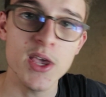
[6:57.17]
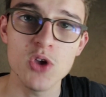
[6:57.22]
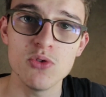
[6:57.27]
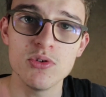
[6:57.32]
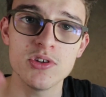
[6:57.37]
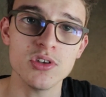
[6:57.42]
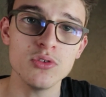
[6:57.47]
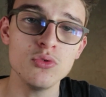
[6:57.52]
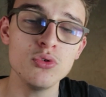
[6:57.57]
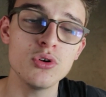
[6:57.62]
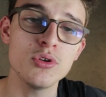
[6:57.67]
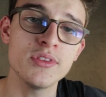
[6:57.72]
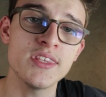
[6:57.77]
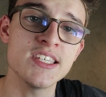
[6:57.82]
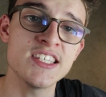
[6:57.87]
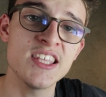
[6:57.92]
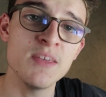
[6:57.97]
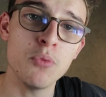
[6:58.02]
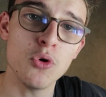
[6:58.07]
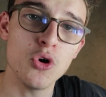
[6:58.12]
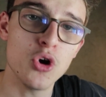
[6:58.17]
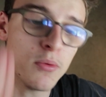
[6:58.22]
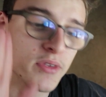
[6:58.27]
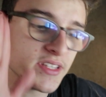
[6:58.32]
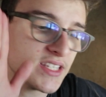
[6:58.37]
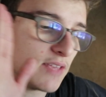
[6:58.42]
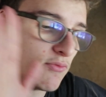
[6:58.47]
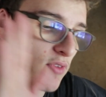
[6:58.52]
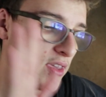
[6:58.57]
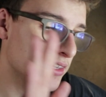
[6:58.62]
Je vais sans doute le tester pour
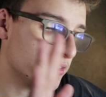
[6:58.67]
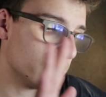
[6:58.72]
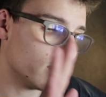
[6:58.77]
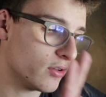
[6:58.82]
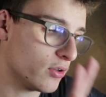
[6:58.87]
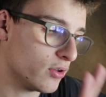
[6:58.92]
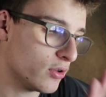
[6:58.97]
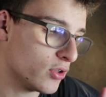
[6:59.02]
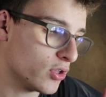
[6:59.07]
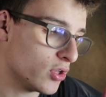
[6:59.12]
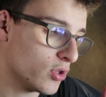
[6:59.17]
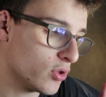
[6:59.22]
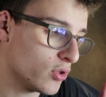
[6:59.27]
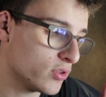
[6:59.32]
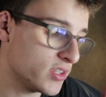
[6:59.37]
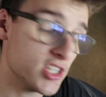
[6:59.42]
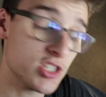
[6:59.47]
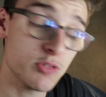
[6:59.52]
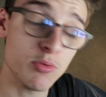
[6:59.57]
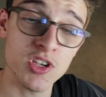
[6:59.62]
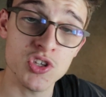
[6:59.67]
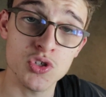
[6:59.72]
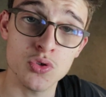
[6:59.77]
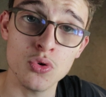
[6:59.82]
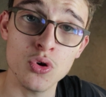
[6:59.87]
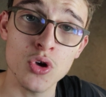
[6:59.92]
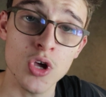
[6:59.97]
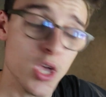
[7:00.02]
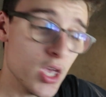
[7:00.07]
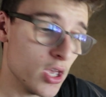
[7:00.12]
commencer avec des
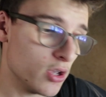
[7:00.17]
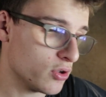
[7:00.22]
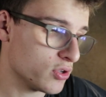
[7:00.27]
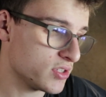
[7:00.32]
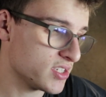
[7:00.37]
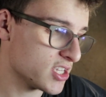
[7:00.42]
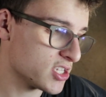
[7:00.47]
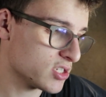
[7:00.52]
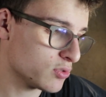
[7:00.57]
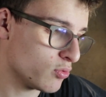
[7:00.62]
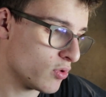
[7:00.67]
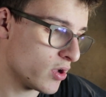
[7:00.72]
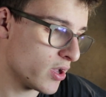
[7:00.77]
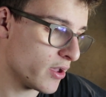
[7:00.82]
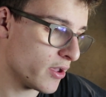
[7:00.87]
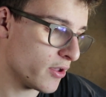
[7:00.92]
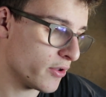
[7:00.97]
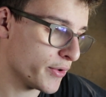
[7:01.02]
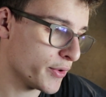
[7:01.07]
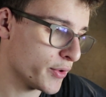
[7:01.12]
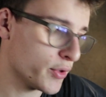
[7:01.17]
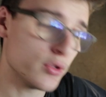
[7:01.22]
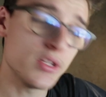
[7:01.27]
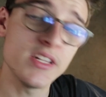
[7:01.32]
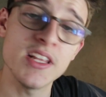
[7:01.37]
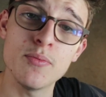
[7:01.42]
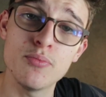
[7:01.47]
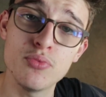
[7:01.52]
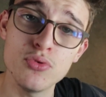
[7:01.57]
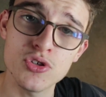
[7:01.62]
oiseaux, que ça soit
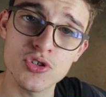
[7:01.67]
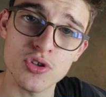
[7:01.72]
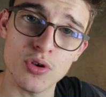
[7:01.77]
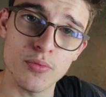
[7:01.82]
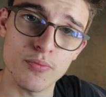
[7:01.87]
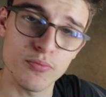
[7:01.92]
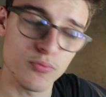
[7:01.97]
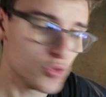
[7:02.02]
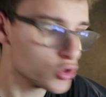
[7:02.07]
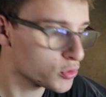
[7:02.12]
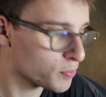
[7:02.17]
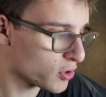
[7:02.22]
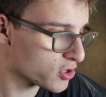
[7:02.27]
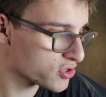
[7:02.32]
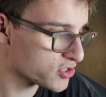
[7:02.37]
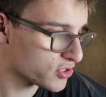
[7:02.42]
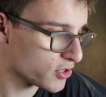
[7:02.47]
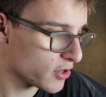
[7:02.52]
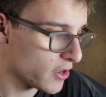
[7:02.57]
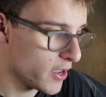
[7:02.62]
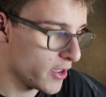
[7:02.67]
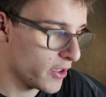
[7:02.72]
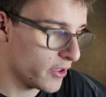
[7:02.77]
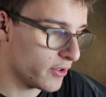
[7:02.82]
des buses, je pense.